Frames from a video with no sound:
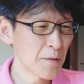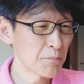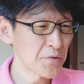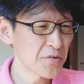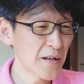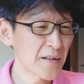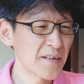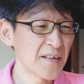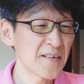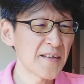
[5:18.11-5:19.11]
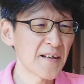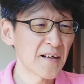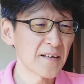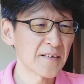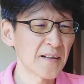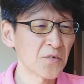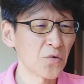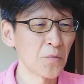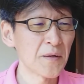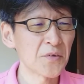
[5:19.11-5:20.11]
幹部すら聞いていなかった
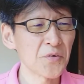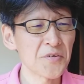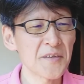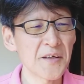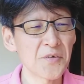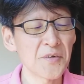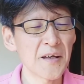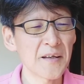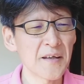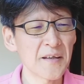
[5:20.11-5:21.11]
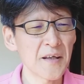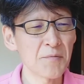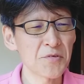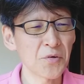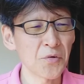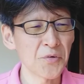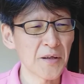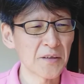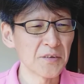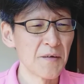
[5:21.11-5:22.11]
とコメントしている ケーケー 息子の留
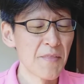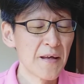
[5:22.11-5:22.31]
学。